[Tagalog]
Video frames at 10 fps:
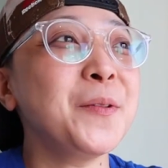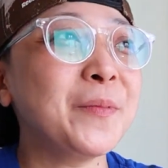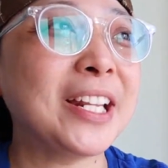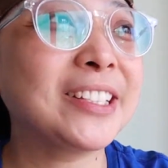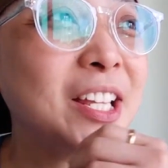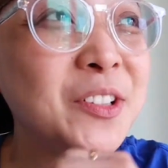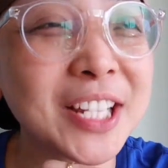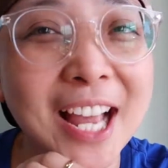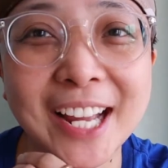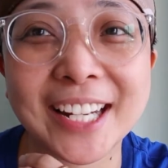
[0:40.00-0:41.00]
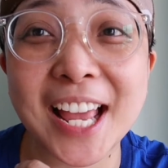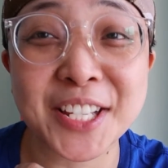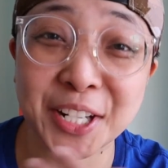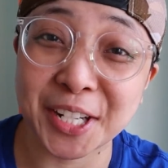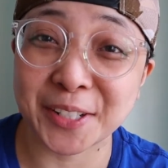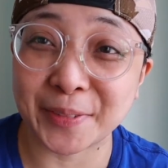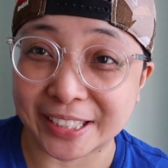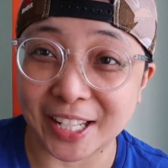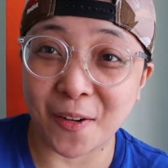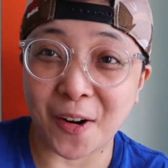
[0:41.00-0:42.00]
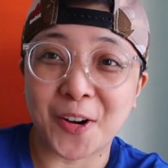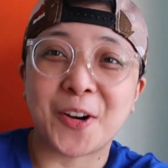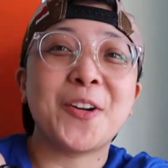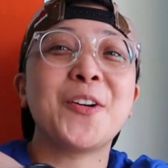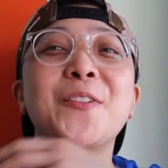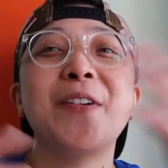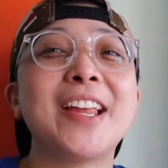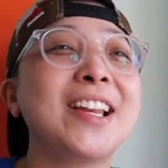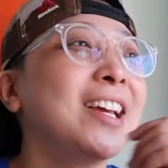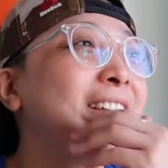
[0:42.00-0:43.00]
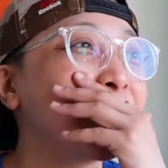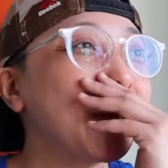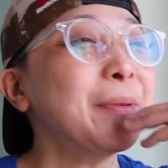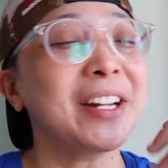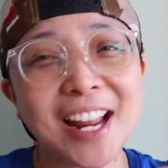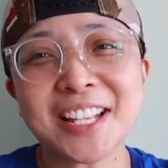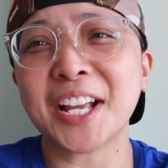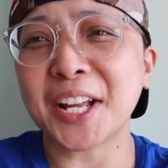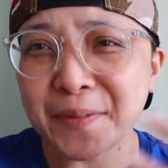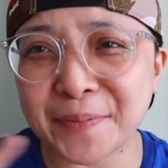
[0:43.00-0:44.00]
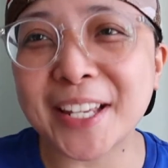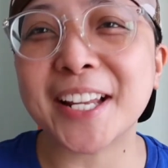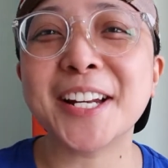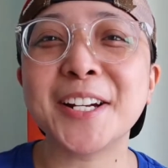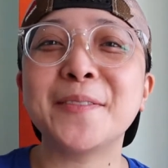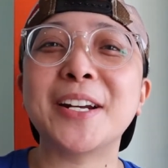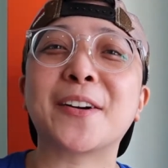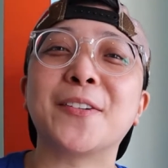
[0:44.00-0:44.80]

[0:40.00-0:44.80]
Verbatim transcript: May nagtanong sa akin, nasa na naman daw ako. Well, syempre nasa kapihan na naman.